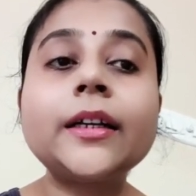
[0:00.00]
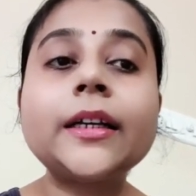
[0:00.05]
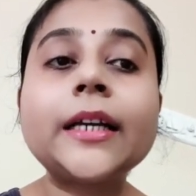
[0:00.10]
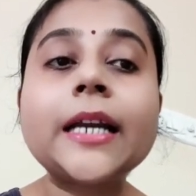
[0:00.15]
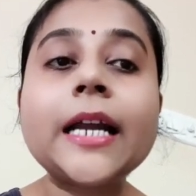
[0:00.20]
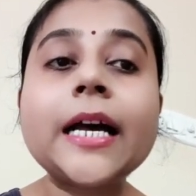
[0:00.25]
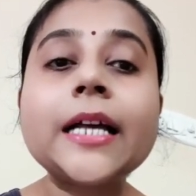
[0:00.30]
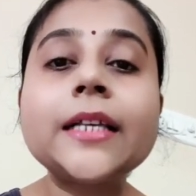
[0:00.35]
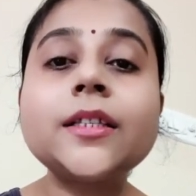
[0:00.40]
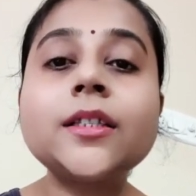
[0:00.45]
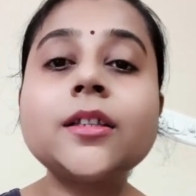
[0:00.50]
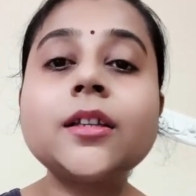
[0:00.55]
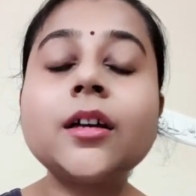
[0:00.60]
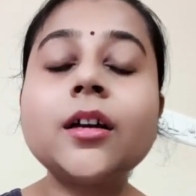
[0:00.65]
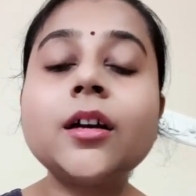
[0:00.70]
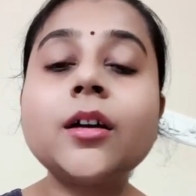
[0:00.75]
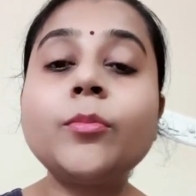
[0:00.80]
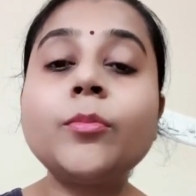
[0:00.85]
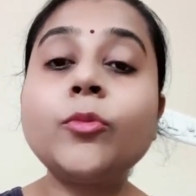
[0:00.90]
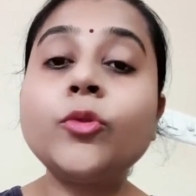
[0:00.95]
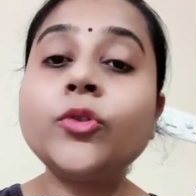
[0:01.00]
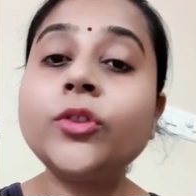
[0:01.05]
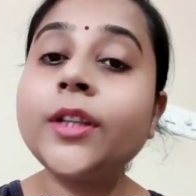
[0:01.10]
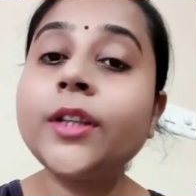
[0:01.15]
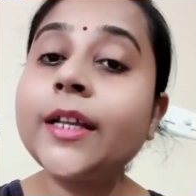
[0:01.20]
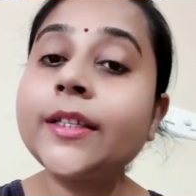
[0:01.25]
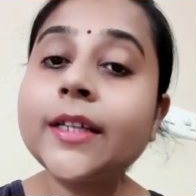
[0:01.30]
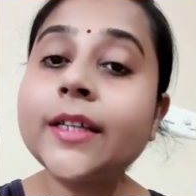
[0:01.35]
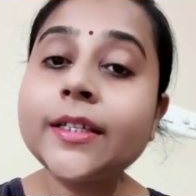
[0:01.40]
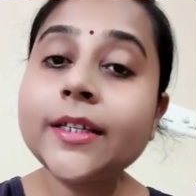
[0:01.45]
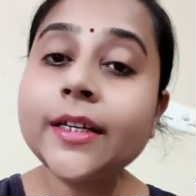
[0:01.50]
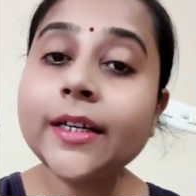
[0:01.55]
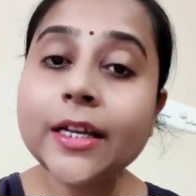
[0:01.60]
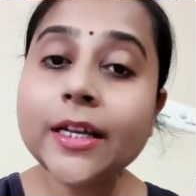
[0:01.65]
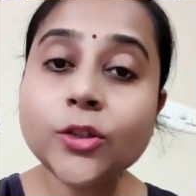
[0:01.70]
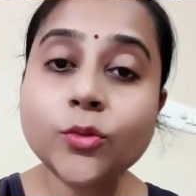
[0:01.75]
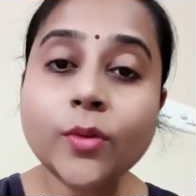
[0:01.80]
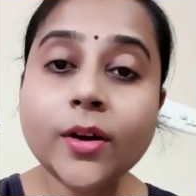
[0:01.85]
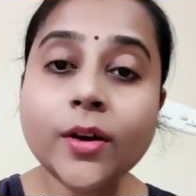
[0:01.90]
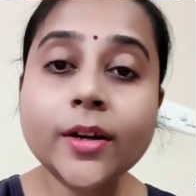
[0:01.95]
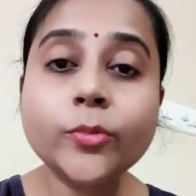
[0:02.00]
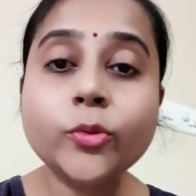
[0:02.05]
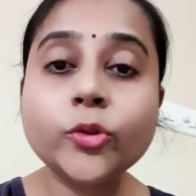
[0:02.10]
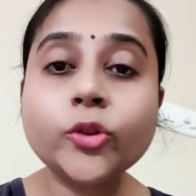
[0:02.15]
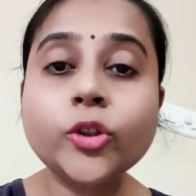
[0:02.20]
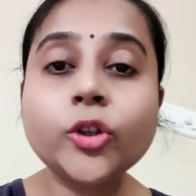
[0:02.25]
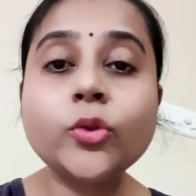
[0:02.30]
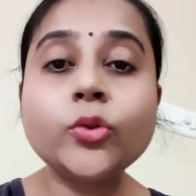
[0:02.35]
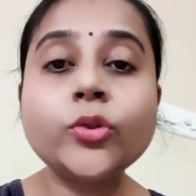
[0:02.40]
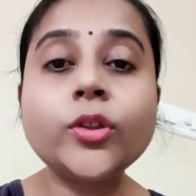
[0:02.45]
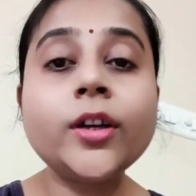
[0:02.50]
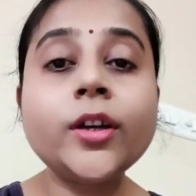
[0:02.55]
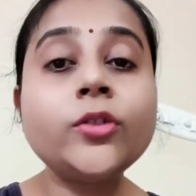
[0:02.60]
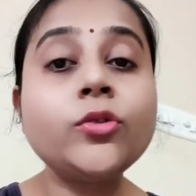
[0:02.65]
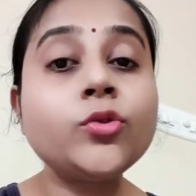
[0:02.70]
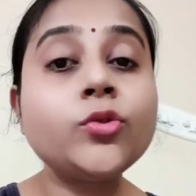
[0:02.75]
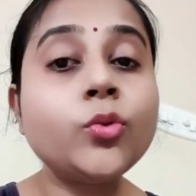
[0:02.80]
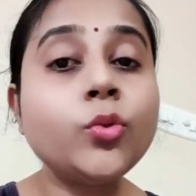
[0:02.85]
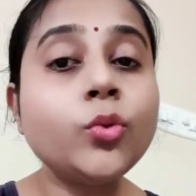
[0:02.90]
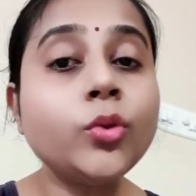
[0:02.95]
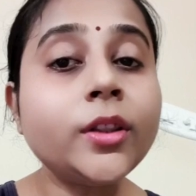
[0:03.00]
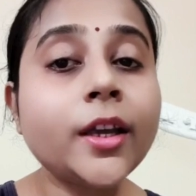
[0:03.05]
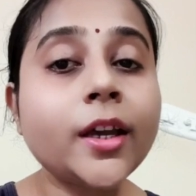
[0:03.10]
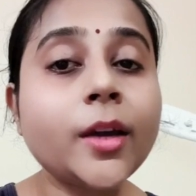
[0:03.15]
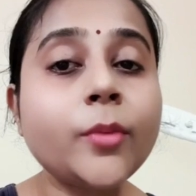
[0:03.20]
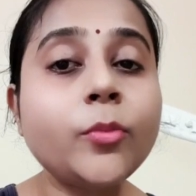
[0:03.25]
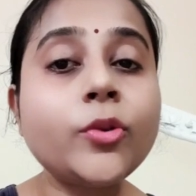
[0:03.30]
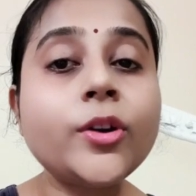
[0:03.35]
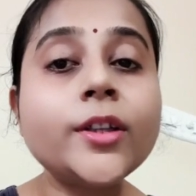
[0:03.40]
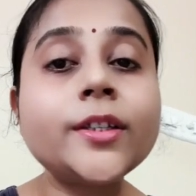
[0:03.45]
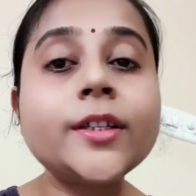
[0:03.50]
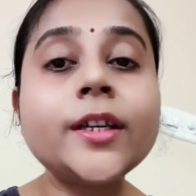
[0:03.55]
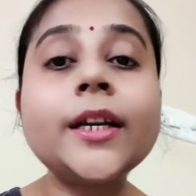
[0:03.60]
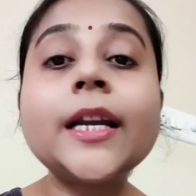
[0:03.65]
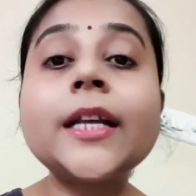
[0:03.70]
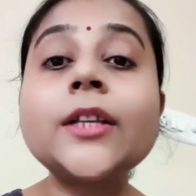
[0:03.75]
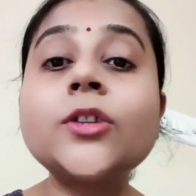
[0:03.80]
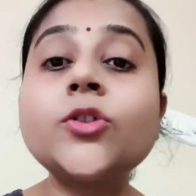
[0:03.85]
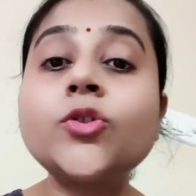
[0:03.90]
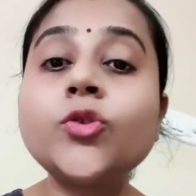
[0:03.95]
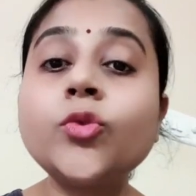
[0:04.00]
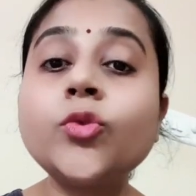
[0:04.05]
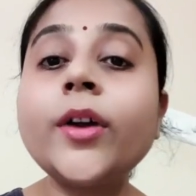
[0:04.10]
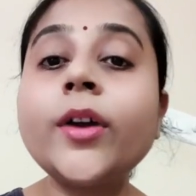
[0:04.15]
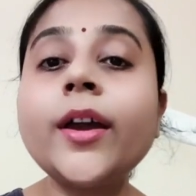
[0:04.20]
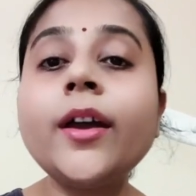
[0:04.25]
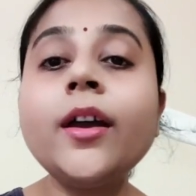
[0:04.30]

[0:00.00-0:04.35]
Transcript: ক্লাস মন্দিরা চাইছে ক্লাস ওয়ানে ভর্তি করতে কিন্তু স্কুল থেকে বলেছে ক্লাস টুয়ে